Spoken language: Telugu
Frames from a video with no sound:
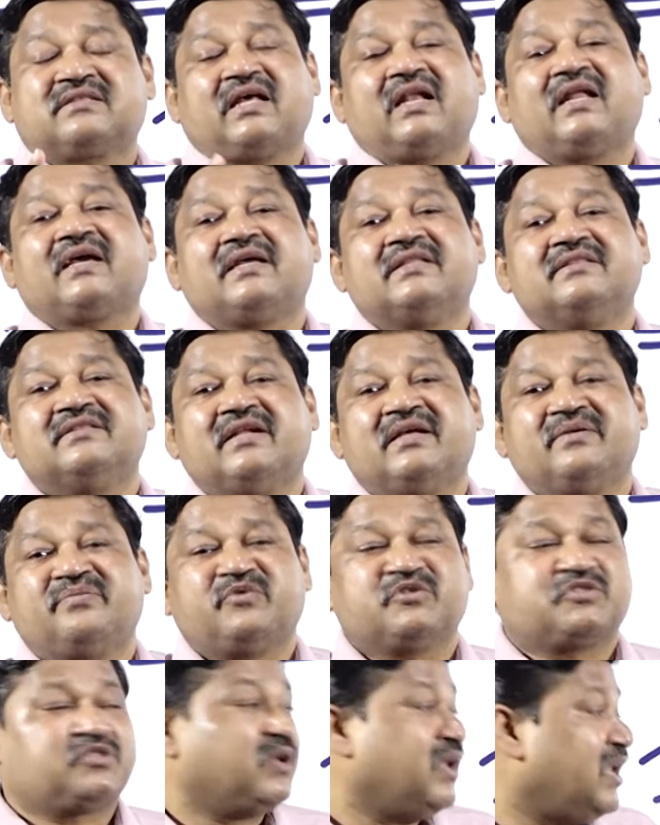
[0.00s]

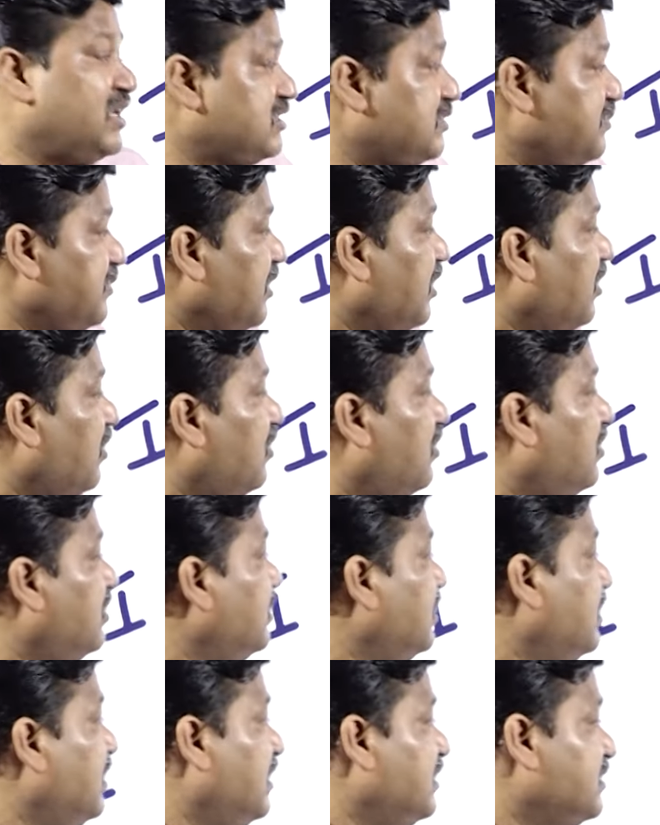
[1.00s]
తలకిందలైపోతుంది సో లక్ష్మిలో
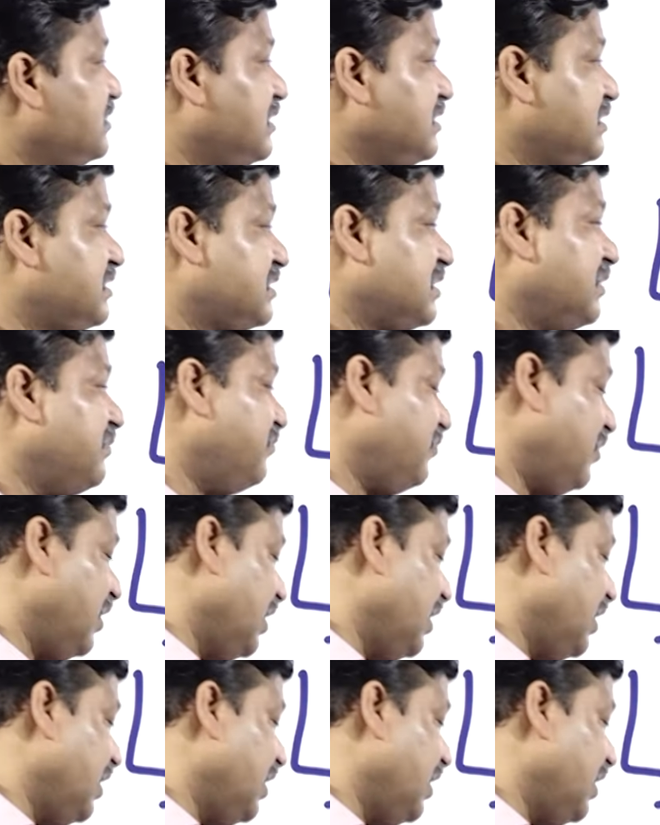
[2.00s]
సిస్టమ్